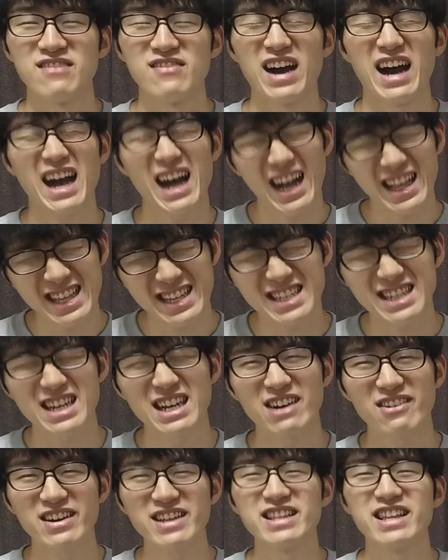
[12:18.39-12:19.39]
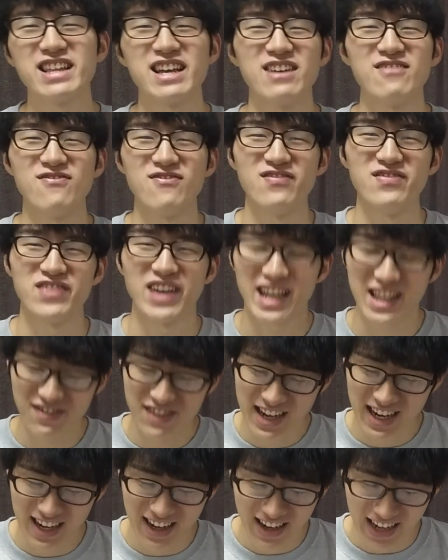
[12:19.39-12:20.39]
まあアーニャちゃん可愛いんでね、うん、
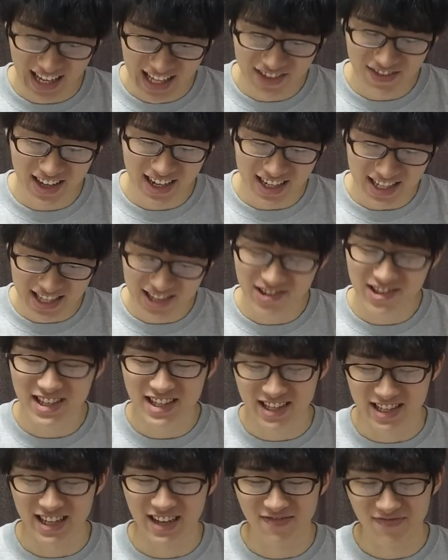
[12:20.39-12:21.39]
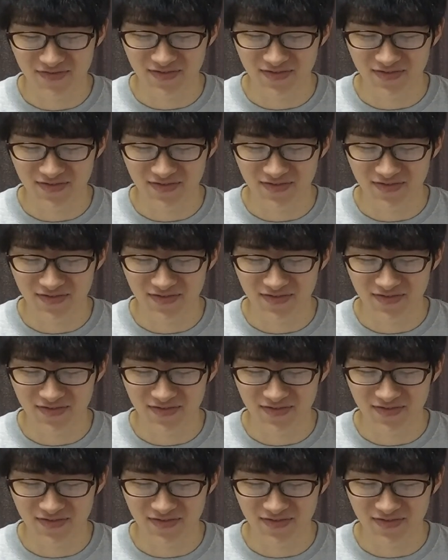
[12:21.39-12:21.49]
アニメ化アニメ化してほしいですね。